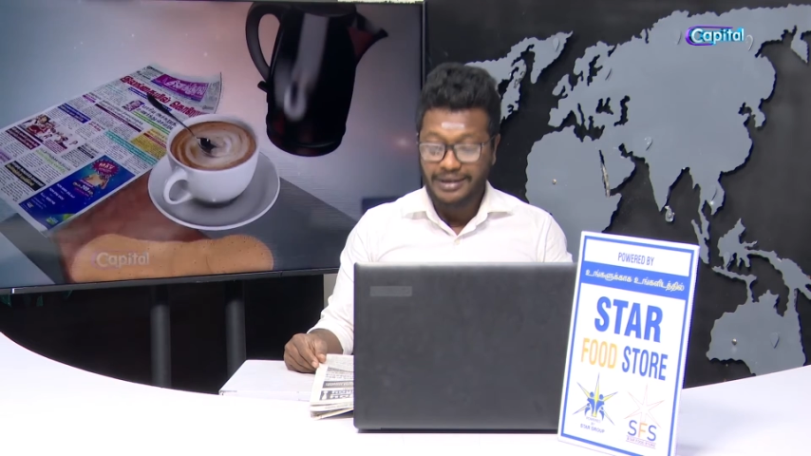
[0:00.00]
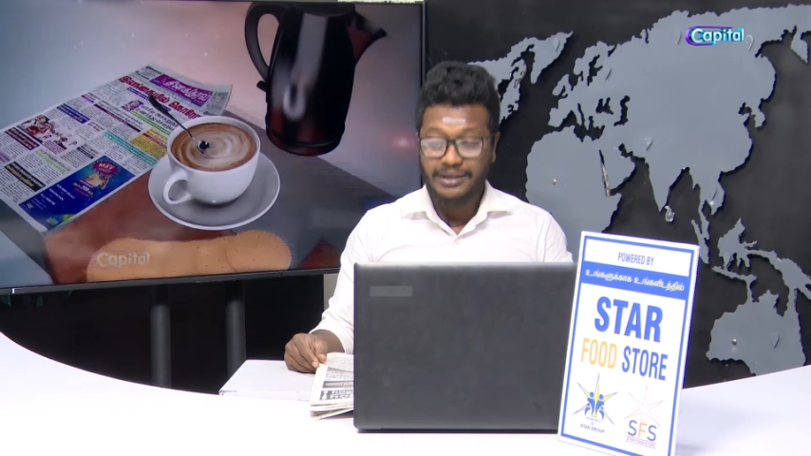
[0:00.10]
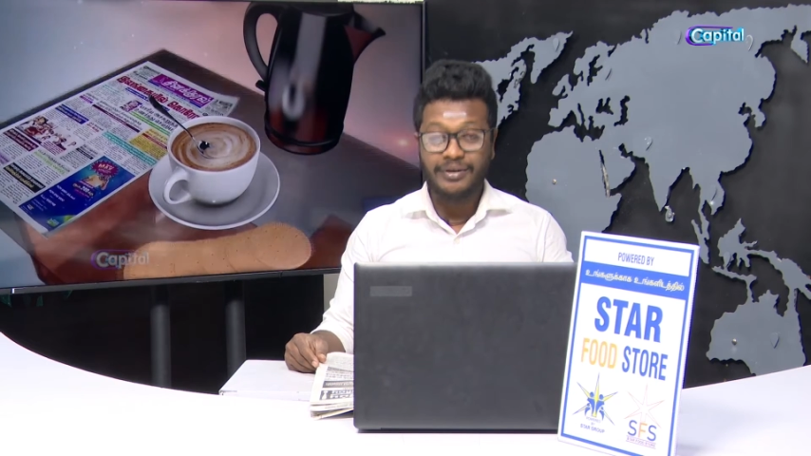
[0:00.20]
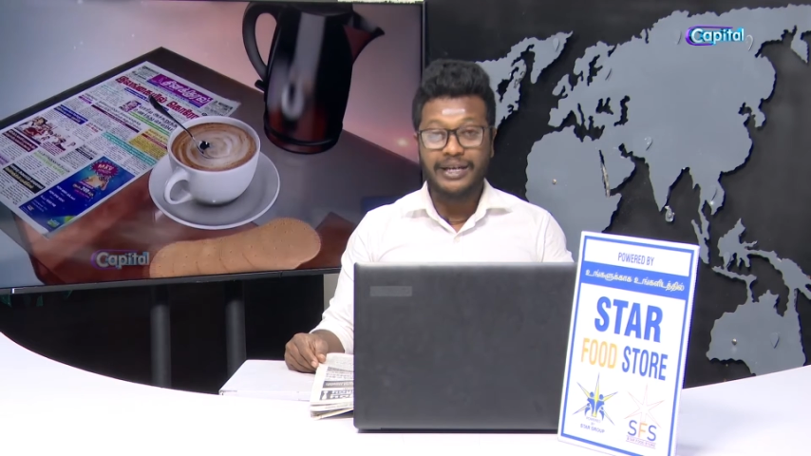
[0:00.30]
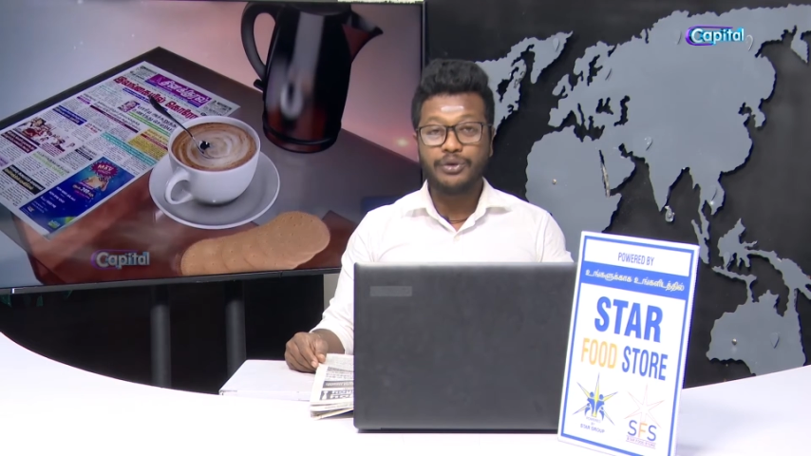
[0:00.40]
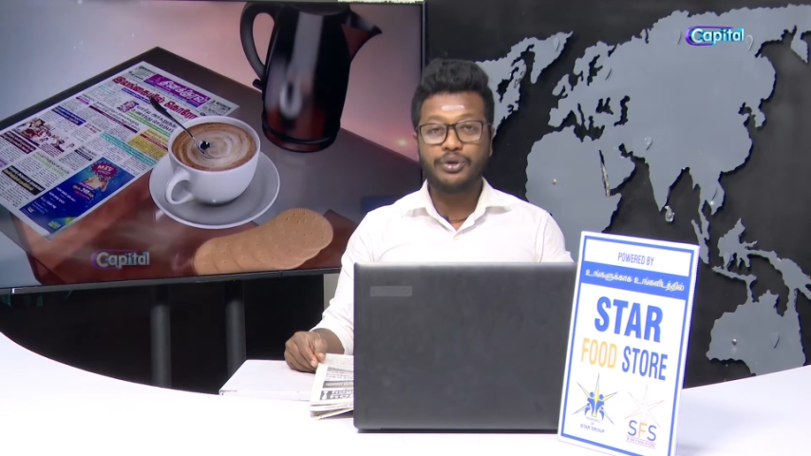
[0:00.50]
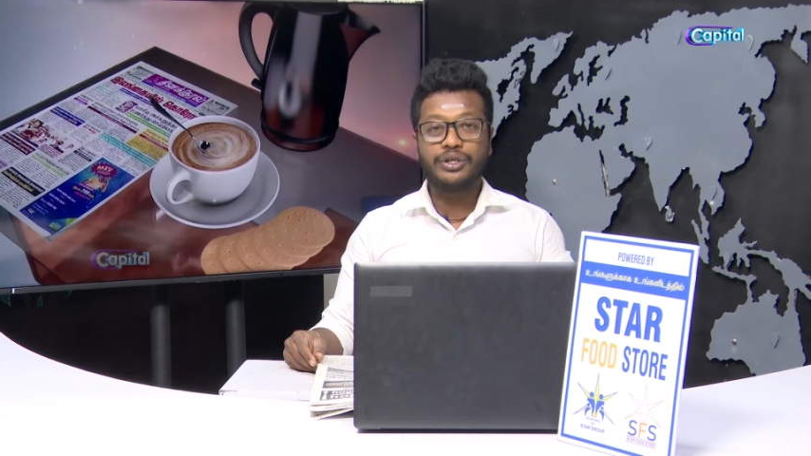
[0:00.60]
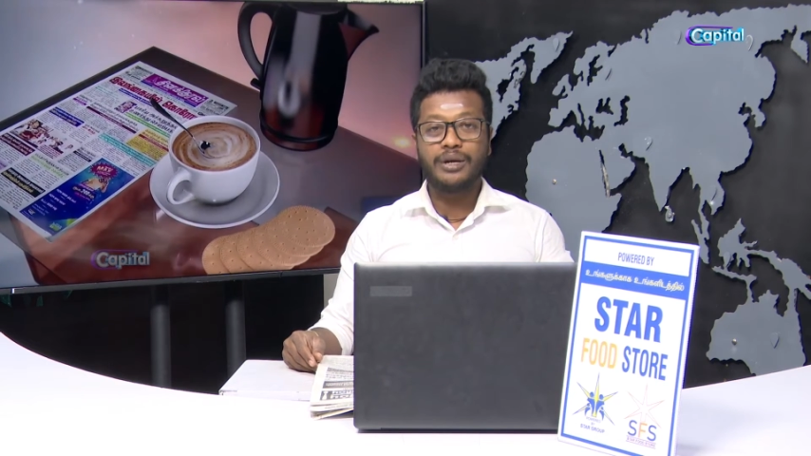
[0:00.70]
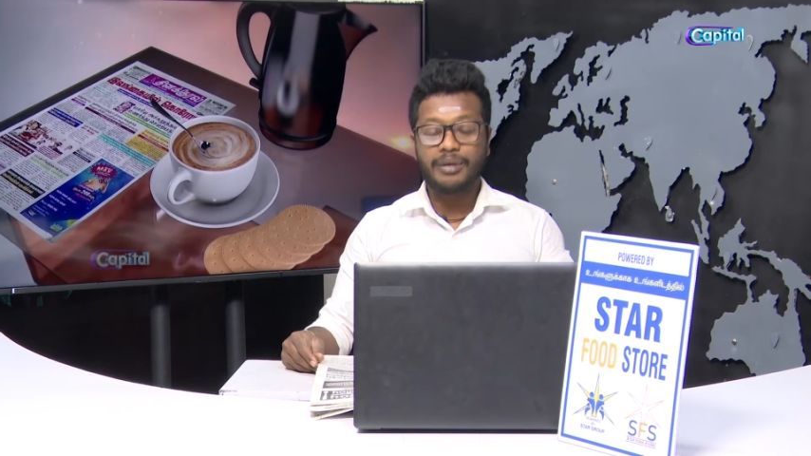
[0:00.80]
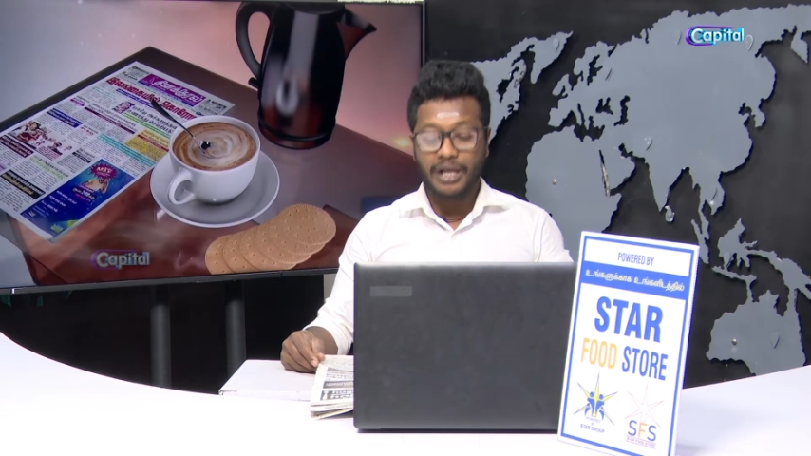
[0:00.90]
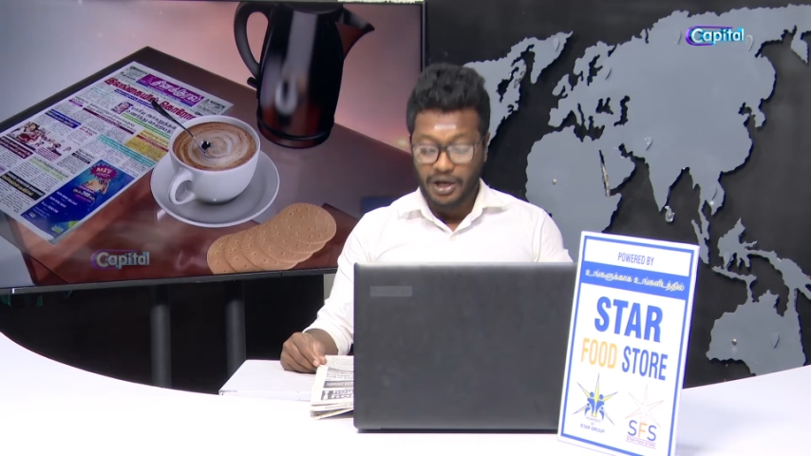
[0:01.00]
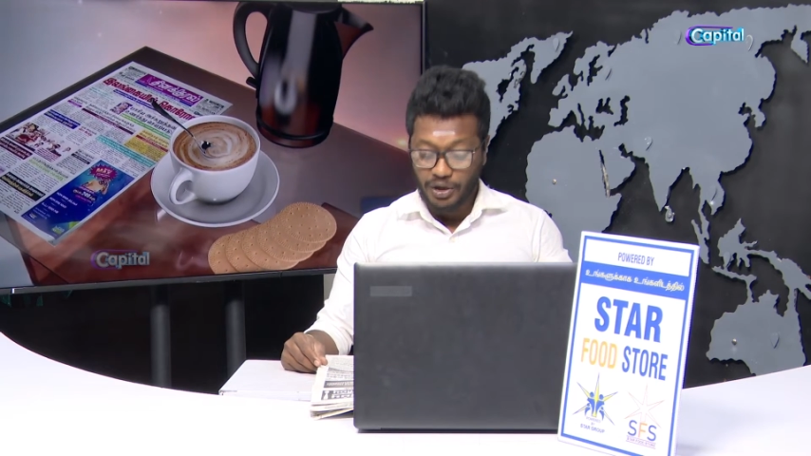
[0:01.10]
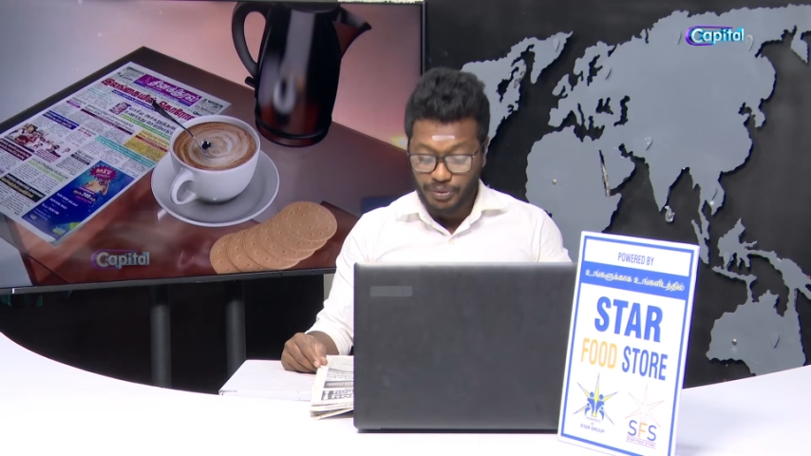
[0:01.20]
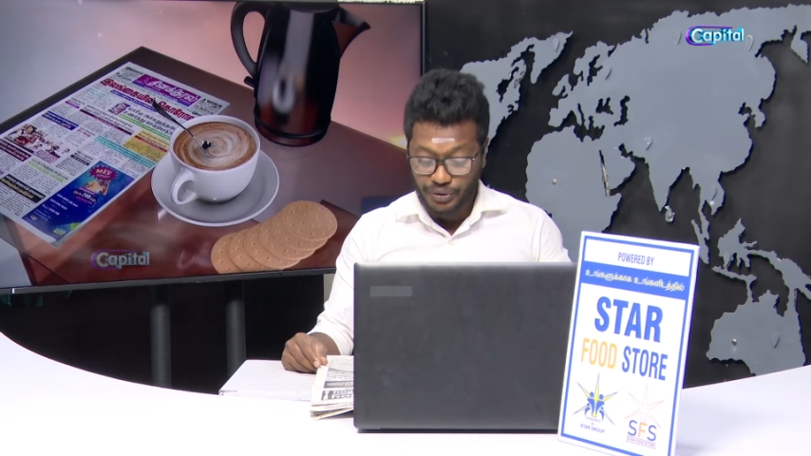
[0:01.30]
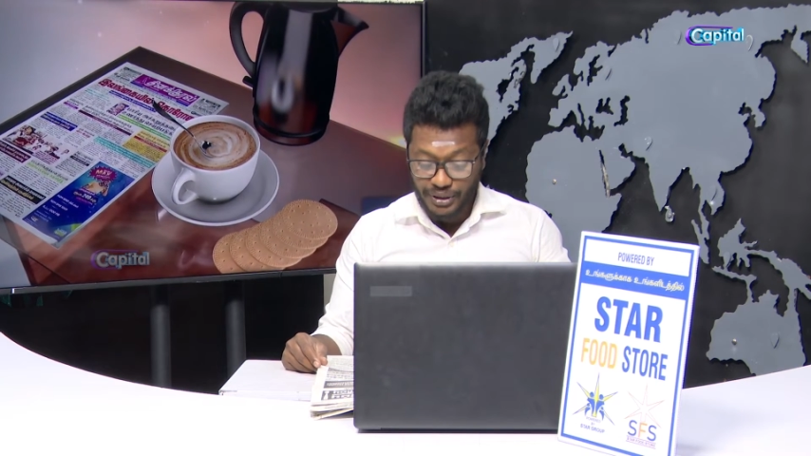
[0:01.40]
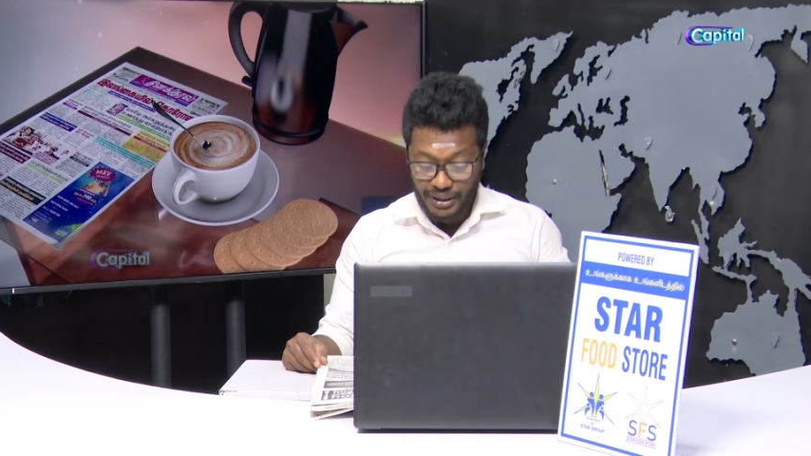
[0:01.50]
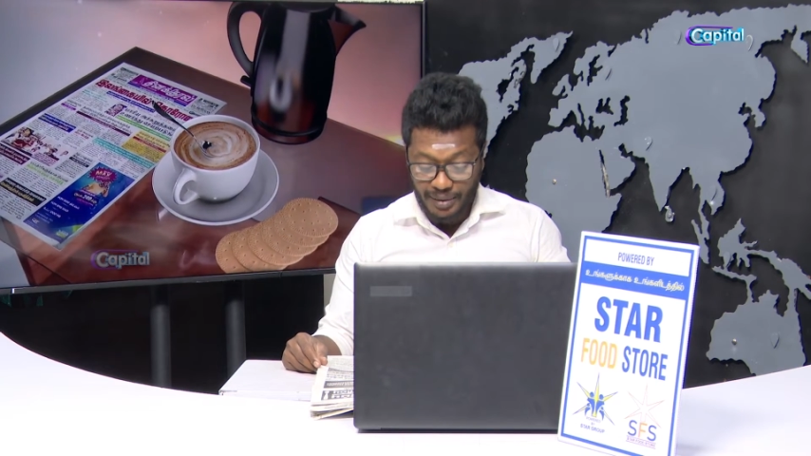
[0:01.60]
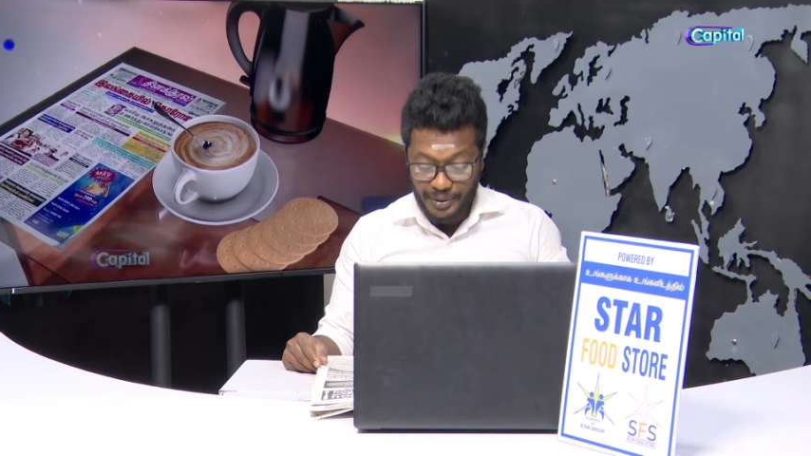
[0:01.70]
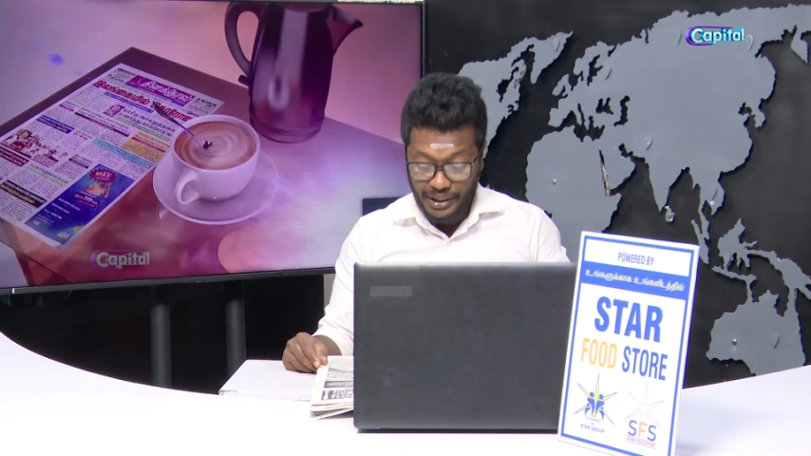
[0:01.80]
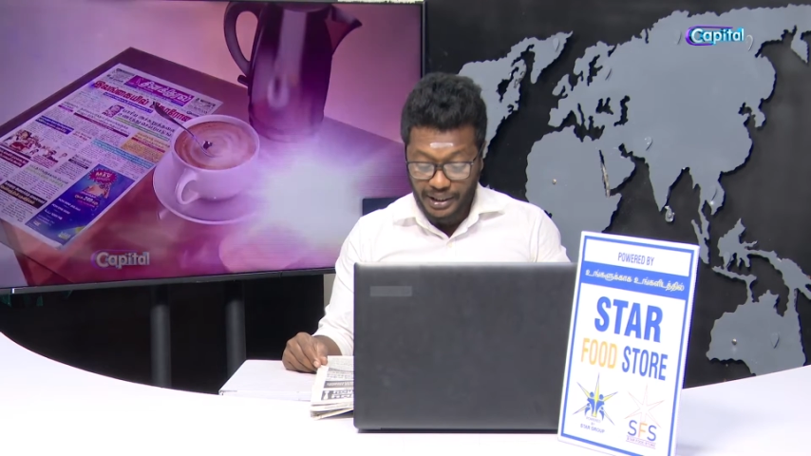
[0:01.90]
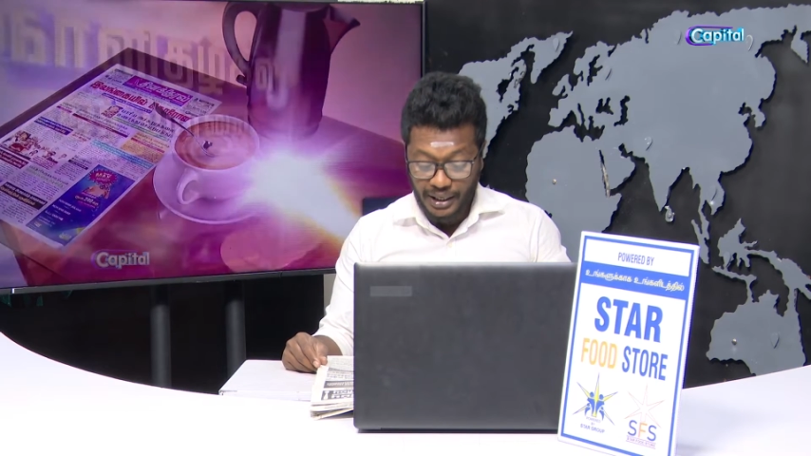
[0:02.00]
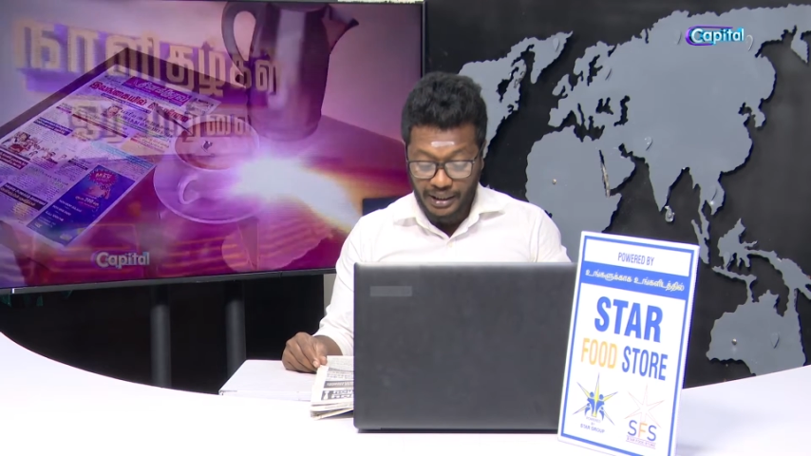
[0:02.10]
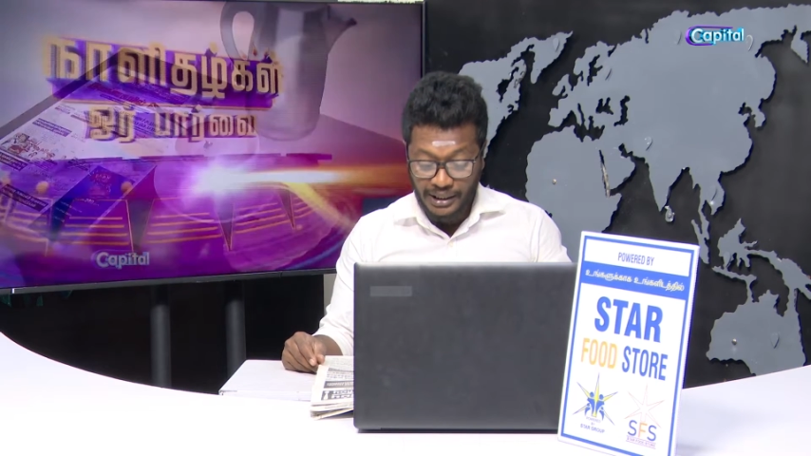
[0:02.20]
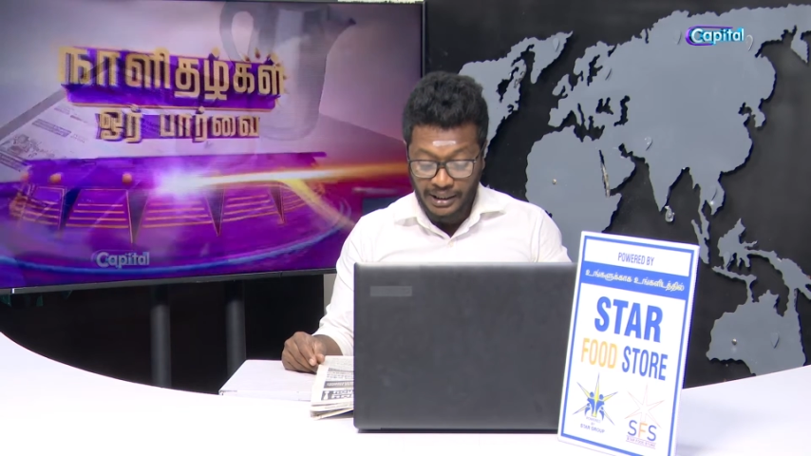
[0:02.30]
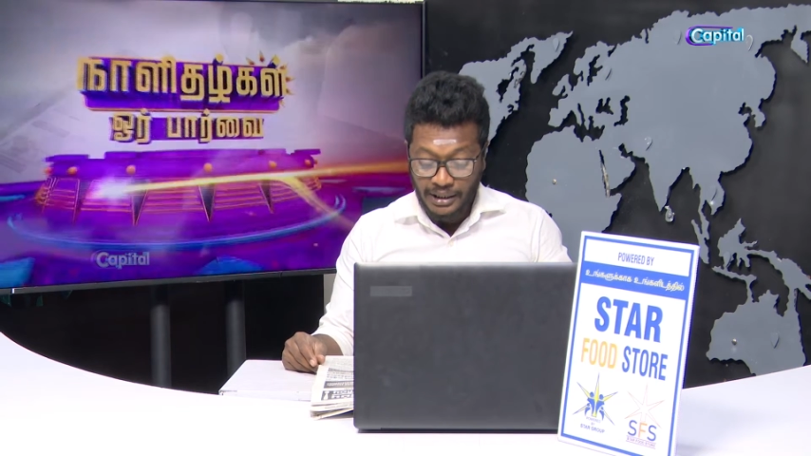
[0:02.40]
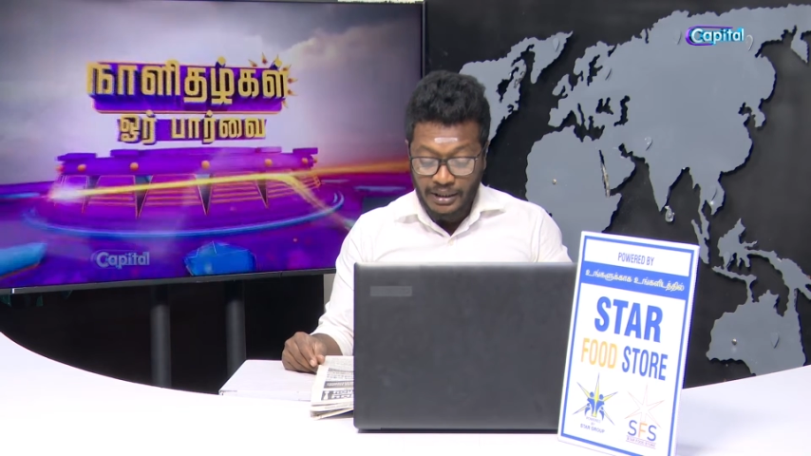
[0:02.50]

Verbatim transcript: கட்சி வலியுறுத்தி என்பதாகவும் ஒரு செய்தி அமைந்திருக்கிறது